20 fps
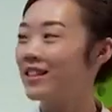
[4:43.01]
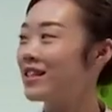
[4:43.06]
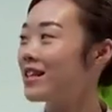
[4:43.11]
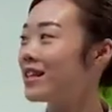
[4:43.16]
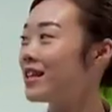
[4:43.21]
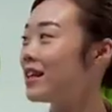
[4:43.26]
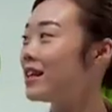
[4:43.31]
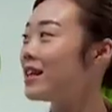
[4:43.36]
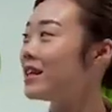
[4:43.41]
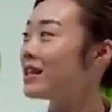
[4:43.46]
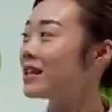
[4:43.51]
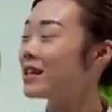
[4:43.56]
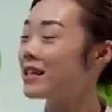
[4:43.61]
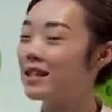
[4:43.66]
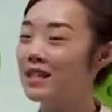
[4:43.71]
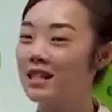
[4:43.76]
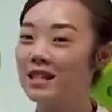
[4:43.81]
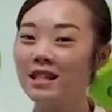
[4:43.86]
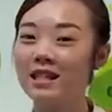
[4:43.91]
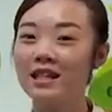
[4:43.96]
这
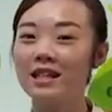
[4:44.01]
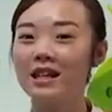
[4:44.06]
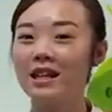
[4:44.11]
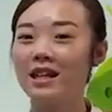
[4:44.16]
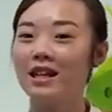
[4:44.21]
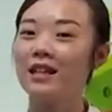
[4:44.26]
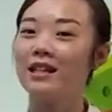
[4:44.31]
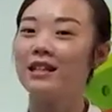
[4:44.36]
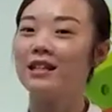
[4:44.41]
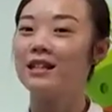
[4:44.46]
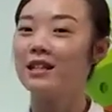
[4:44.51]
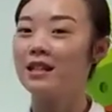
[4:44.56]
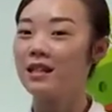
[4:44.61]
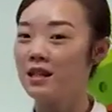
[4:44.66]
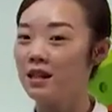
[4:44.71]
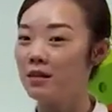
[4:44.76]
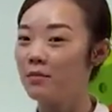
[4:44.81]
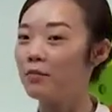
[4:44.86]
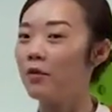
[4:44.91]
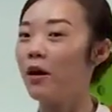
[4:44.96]
四个
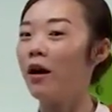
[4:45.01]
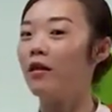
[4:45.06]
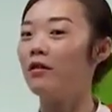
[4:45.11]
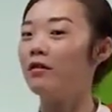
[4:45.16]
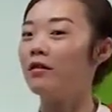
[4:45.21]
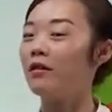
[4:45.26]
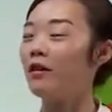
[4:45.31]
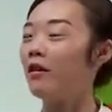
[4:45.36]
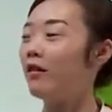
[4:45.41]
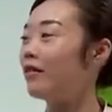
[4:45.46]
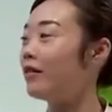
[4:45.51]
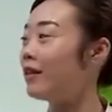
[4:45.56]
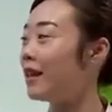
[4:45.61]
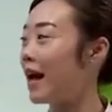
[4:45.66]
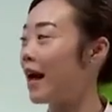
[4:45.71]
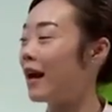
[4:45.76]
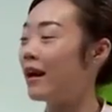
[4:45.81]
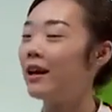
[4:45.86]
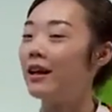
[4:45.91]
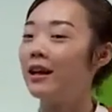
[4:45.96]
新朋友，
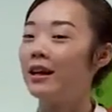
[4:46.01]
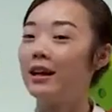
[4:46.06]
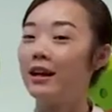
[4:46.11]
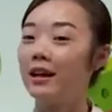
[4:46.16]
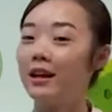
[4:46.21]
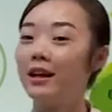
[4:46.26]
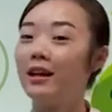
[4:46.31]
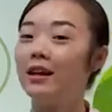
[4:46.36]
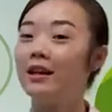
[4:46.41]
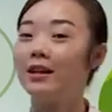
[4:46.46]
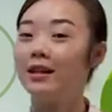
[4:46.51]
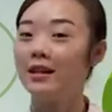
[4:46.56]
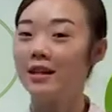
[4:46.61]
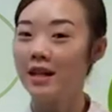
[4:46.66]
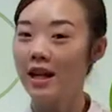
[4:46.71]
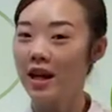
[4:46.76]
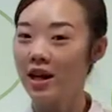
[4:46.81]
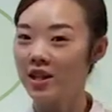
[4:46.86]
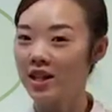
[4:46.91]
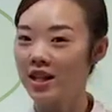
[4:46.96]
来和
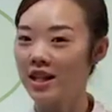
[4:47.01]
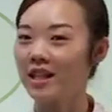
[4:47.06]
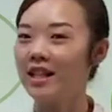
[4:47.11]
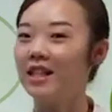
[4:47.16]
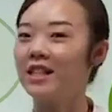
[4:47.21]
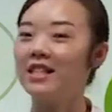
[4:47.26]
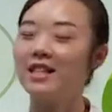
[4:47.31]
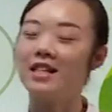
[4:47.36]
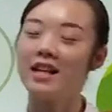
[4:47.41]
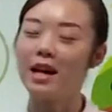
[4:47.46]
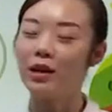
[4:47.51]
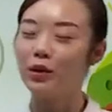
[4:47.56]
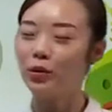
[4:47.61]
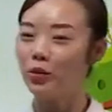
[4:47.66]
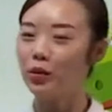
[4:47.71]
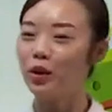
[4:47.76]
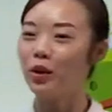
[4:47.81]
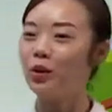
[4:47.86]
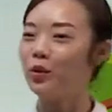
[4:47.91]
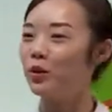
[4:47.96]
谢老师一起来
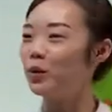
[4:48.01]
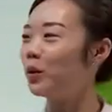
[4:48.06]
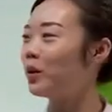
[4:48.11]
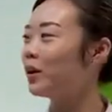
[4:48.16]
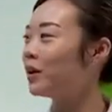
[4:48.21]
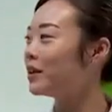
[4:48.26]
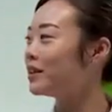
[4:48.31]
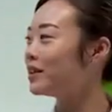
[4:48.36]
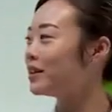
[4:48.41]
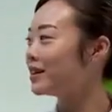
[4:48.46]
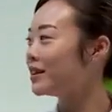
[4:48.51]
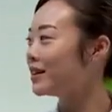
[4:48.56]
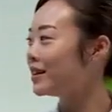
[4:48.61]
读一读。